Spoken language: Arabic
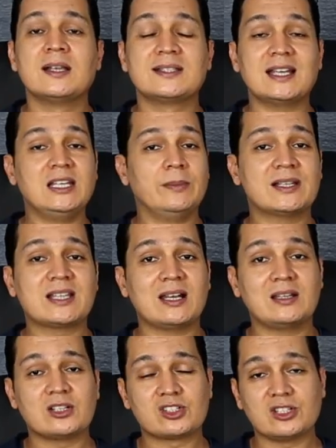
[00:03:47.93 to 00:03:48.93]
زي
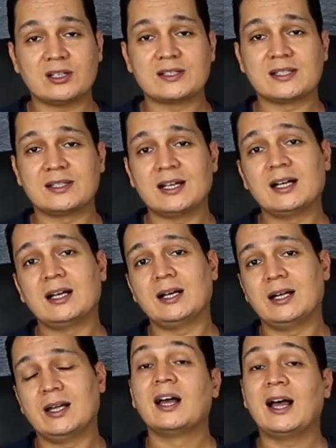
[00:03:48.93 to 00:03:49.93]
مثلا الشخص
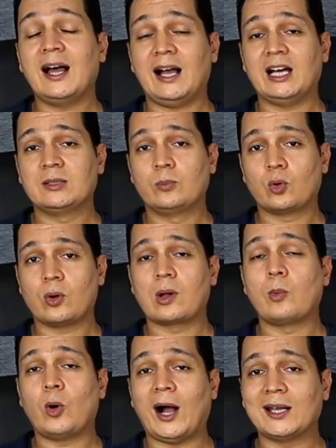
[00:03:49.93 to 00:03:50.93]
ده قعد
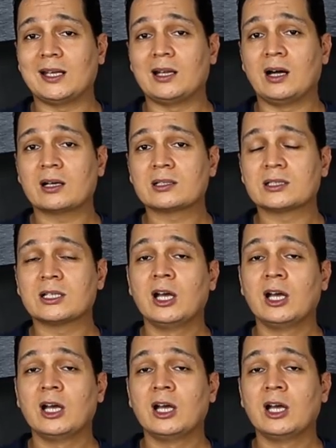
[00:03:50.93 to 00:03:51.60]
بركبه على الأرض